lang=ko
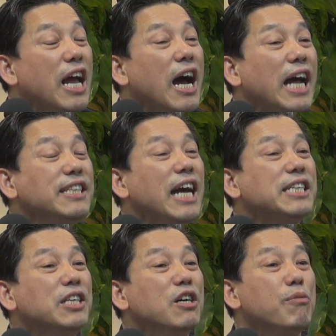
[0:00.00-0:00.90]
한
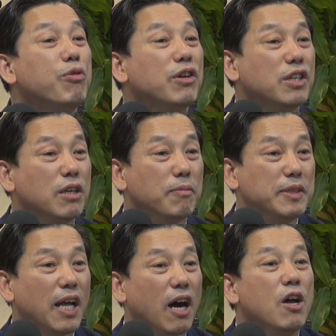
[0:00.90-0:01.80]
가지 영을 불러드리는
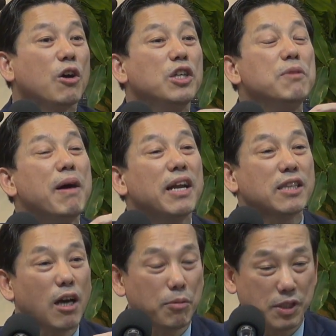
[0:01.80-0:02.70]
겁니다. 거짓말을
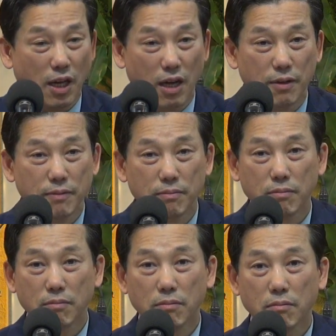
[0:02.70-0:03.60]
했다고 합시다.
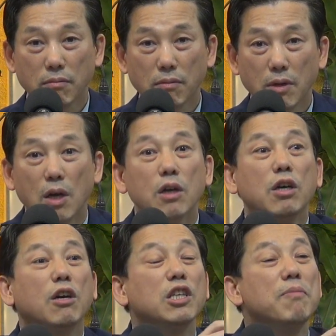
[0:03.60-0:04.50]

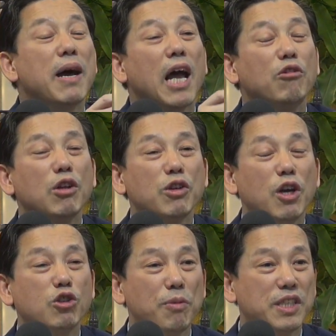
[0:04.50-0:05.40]
그 거짓말 하루에도
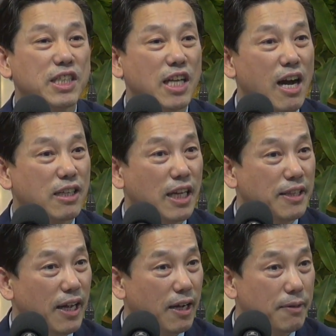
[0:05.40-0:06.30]
12번씩 이상 할
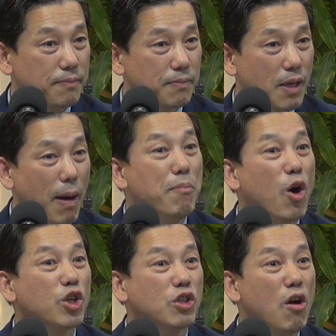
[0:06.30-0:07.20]
텐데 밥
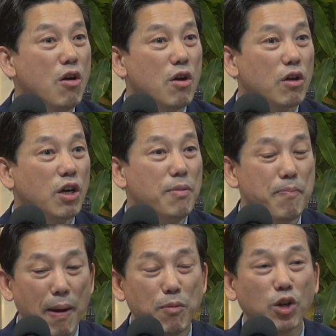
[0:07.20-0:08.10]
먹었어? 그러면
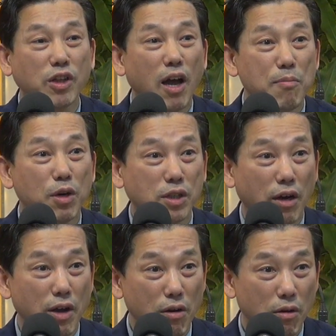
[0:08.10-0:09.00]
밥 먹었다고 안
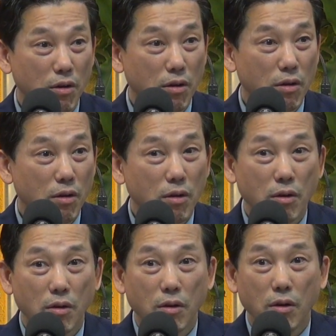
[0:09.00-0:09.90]
먹었다고요? 안
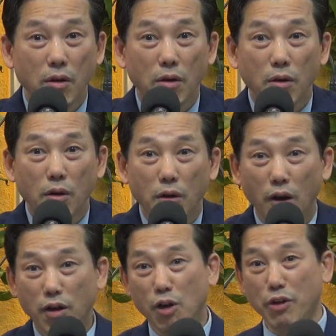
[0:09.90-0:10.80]
먹었어요.
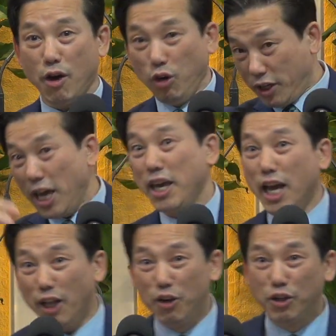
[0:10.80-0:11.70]
할렐루야. 그렇게
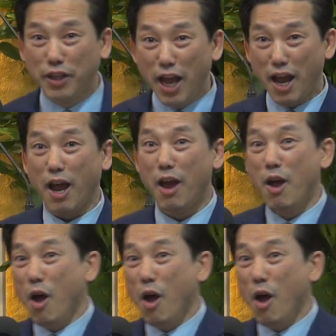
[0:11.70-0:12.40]
얘기해야 되는 건데